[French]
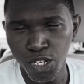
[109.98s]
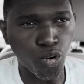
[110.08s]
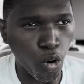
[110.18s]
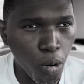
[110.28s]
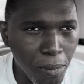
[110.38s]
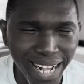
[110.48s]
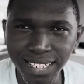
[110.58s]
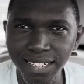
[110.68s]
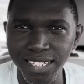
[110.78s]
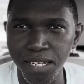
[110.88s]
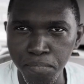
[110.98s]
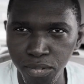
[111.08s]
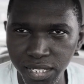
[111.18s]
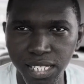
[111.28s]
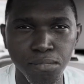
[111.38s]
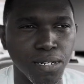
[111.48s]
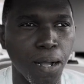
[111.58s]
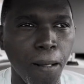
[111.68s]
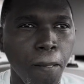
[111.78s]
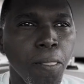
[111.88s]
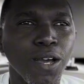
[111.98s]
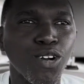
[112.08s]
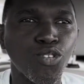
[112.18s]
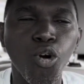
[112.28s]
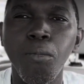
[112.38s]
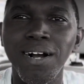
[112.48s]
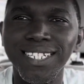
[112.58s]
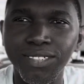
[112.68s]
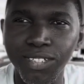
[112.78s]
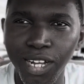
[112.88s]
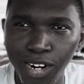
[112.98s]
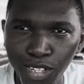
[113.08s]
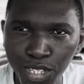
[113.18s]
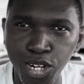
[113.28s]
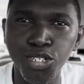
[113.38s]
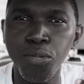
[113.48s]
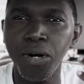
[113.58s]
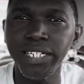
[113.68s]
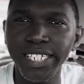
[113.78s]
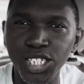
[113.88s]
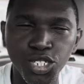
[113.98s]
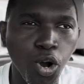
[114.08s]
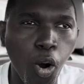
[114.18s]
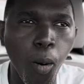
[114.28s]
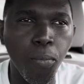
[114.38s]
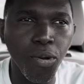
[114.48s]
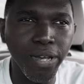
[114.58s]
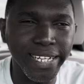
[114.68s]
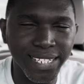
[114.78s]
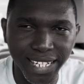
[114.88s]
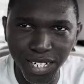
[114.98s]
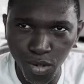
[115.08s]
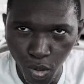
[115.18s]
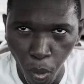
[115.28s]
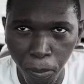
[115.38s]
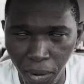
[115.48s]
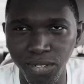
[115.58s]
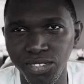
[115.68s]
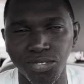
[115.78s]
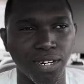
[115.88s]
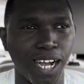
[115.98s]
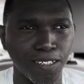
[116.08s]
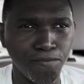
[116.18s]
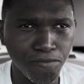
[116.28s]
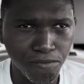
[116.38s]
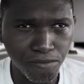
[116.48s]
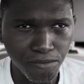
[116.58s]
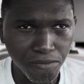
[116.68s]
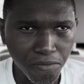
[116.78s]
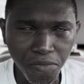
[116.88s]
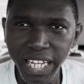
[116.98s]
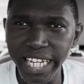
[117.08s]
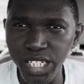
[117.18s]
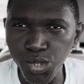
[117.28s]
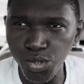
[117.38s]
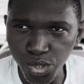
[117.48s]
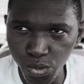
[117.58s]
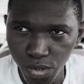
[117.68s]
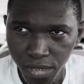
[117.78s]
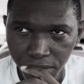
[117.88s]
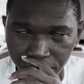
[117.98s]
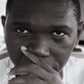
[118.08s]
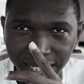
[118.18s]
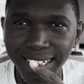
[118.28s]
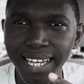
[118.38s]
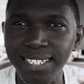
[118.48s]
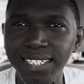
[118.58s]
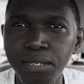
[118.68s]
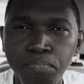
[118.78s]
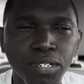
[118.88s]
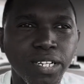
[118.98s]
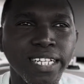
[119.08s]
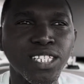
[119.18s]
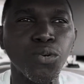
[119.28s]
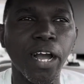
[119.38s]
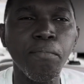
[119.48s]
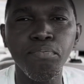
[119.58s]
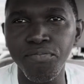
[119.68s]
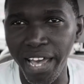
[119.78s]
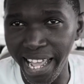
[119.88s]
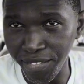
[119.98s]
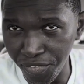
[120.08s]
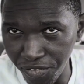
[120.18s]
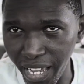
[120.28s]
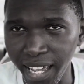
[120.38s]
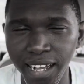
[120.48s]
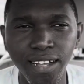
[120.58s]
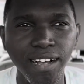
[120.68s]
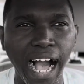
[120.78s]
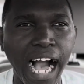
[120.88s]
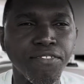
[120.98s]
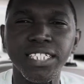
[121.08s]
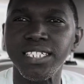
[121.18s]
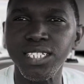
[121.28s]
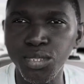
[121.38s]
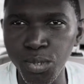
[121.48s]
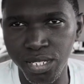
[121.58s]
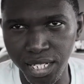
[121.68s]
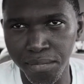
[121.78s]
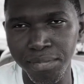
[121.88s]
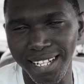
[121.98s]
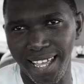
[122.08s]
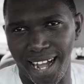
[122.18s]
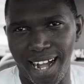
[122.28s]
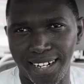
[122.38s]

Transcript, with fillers: Comment est-ce que c'est possible Comment est-ce que dans l'entendement des gens, on peut essayer de comprendre cela Et surtout, qu'est-ce qui, aurait pu être fait avec ces 200 milliards